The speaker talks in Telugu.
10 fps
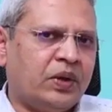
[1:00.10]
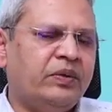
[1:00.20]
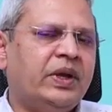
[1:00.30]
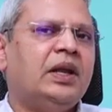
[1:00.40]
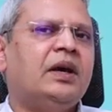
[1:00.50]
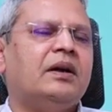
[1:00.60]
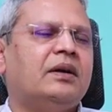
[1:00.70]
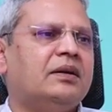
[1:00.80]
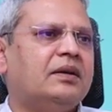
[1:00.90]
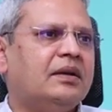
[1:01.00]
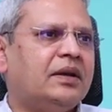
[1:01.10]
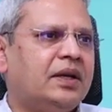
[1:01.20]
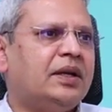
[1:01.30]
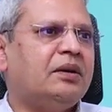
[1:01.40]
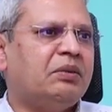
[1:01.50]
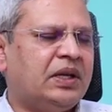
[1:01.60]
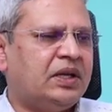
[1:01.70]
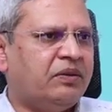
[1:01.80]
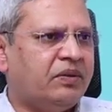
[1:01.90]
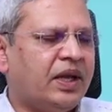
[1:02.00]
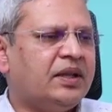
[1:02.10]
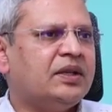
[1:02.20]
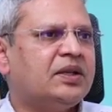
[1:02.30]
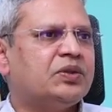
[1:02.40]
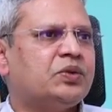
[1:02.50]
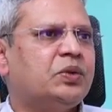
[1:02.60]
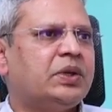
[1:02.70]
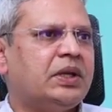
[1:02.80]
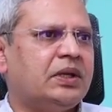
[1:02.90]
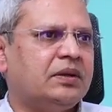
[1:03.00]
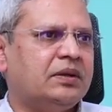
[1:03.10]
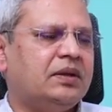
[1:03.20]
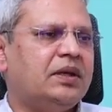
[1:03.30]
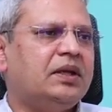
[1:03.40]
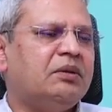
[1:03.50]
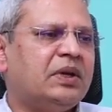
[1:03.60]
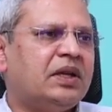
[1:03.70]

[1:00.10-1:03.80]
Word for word: ఒకవేళ గనుక మనకి ఈ వ్యాధి గనుక సోకి ఇది